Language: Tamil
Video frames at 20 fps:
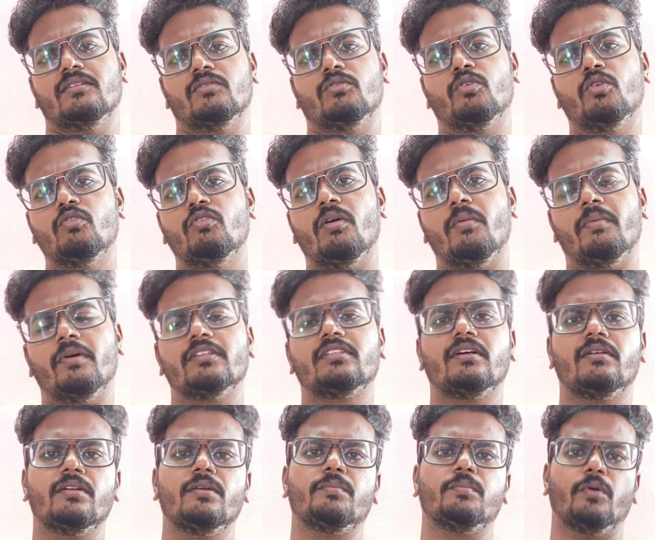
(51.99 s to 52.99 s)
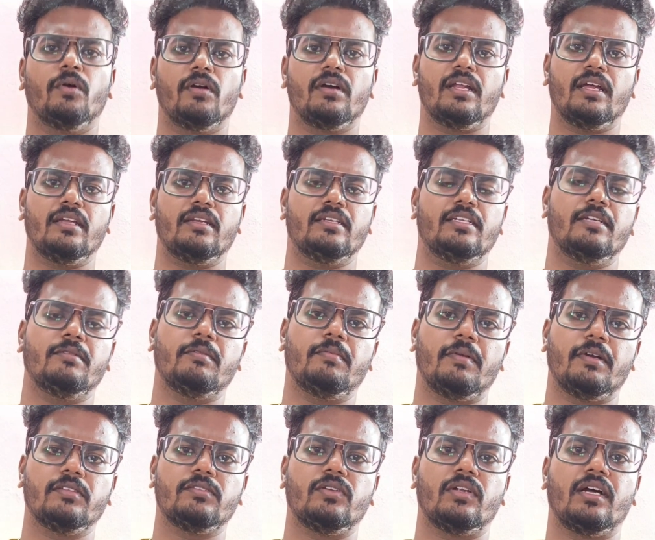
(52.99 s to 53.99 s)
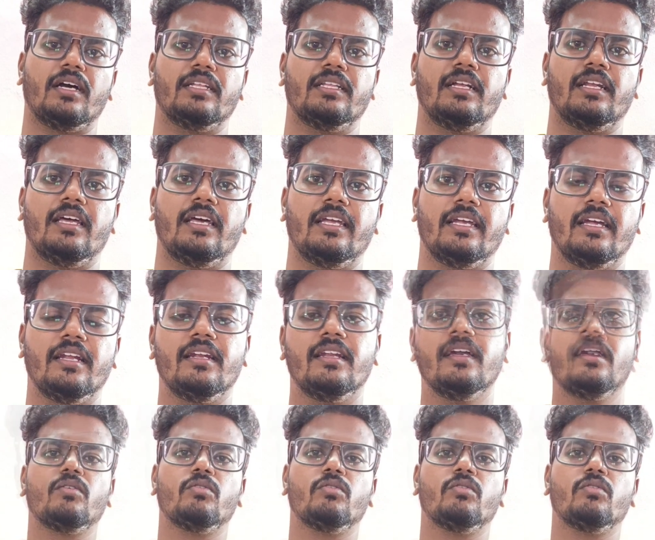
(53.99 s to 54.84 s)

குருவை பார்த்து அப்படியே பொங்குறாரு நம்ம படத்தோட கதாநாயகன்